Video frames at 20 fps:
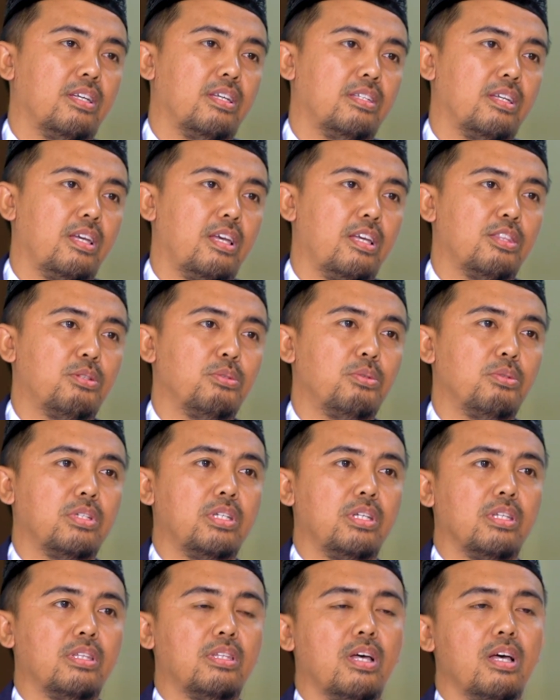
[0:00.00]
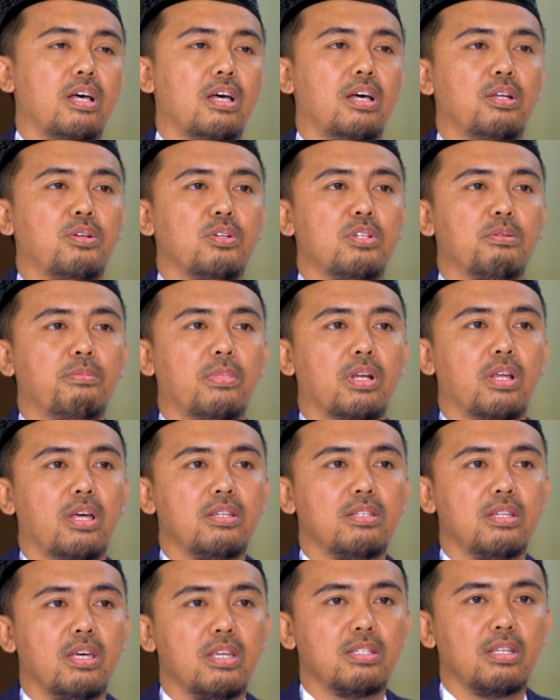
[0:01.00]
Yaitu kita harus
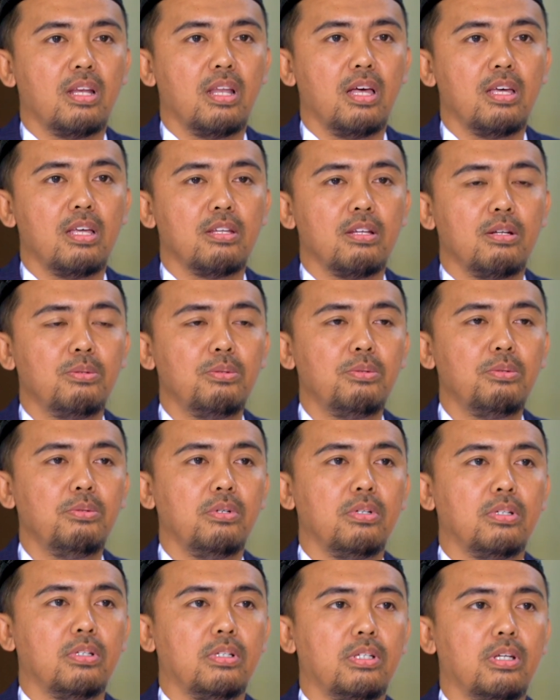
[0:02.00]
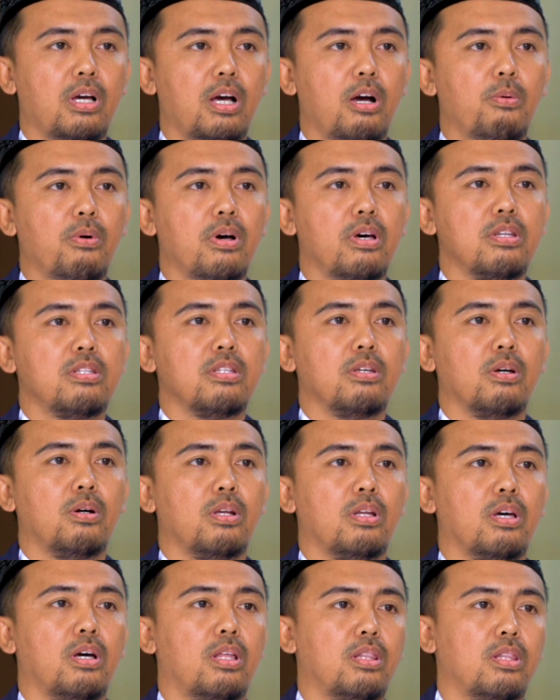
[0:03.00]
merasa selalu diawasi
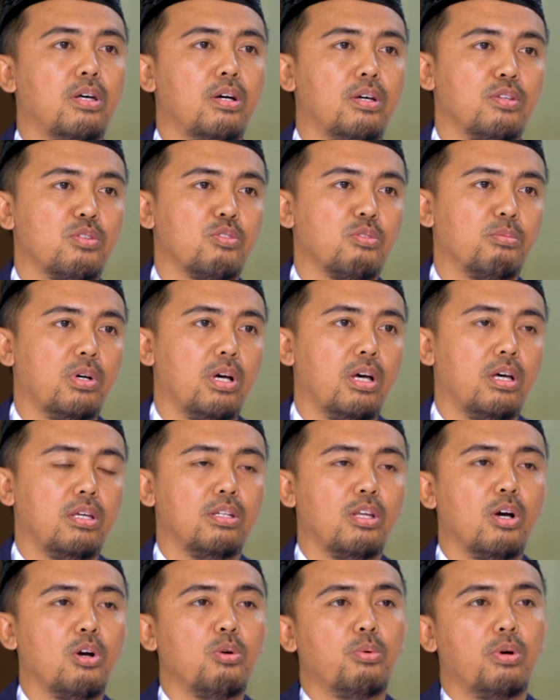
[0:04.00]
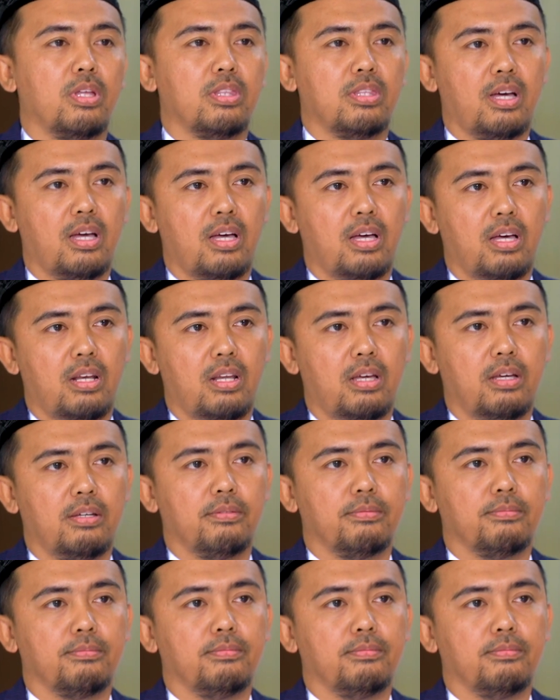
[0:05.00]
oleh Allah Subhanahu wa taala.